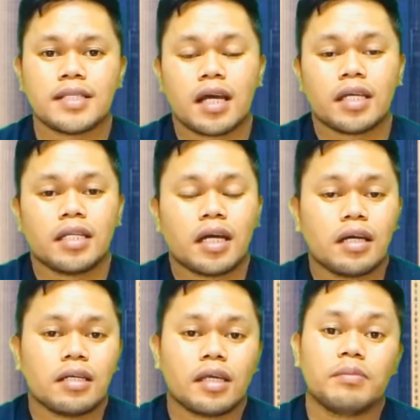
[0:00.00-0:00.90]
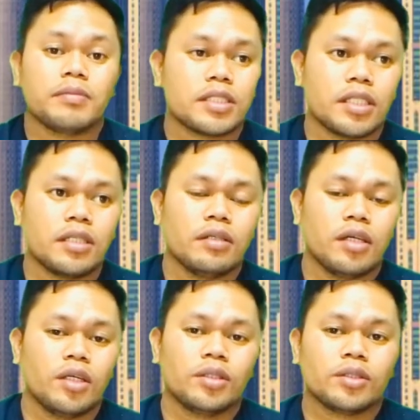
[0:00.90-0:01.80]
sa akin ang embassy.
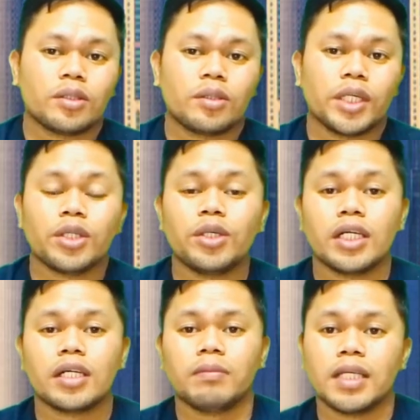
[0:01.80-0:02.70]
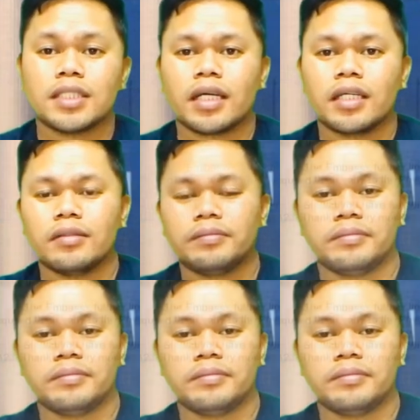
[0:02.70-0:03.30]
So ito 'yon ang reply sa akin.